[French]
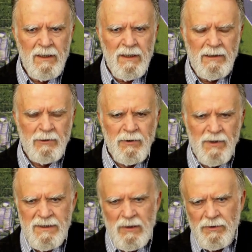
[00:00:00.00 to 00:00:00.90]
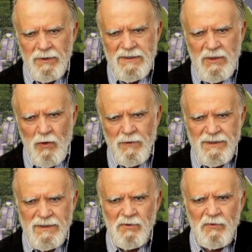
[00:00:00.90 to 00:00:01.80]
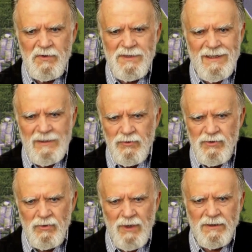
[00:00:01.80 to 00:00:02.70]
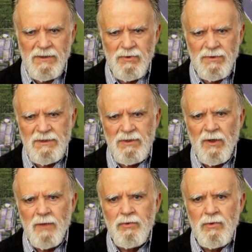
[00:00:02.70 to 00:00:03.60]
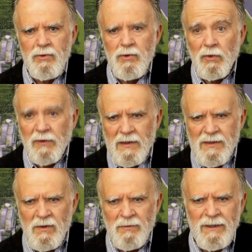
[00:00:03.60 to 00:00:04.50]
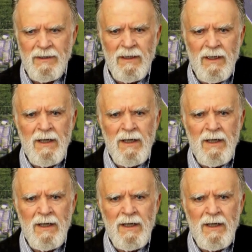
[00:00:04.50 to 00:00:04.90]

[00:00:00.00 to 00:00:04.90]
Et de temps à autre, sa conversation faisait allusion à des choses qui auraient pu lui ôter le sommeil,